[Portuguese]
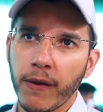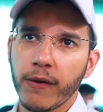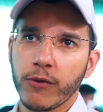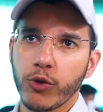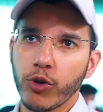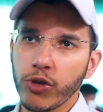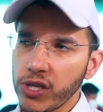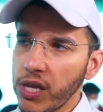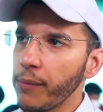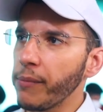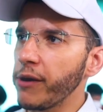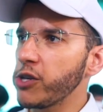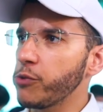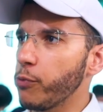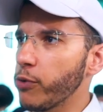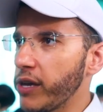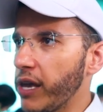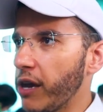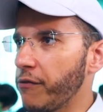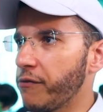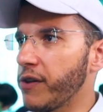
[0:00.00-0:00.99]
justamente
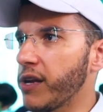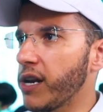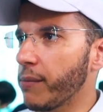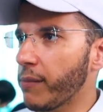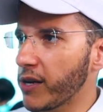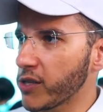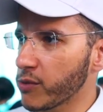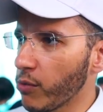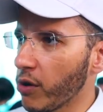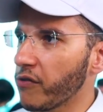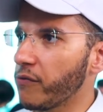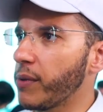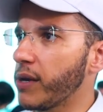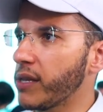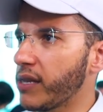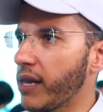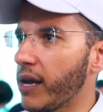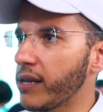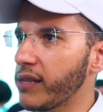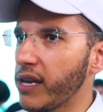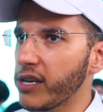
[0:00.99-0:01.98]
porque a feira é mais
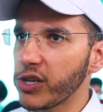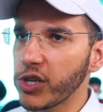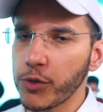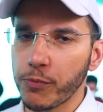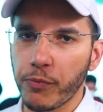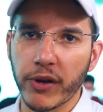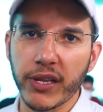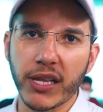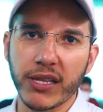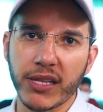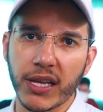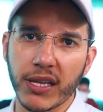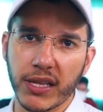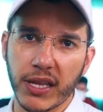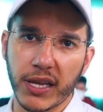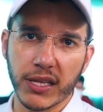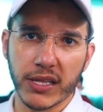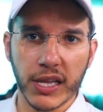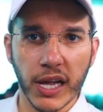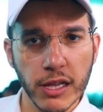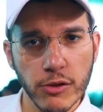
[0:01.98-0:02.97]
movimentada e a gente pode
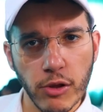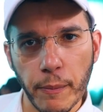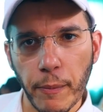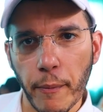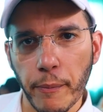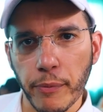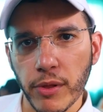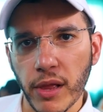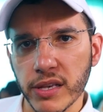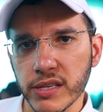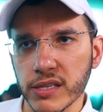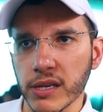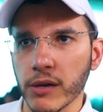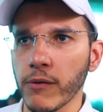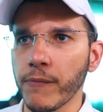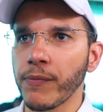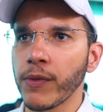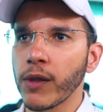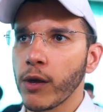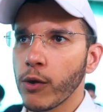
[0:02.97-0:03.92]
atender tanto a população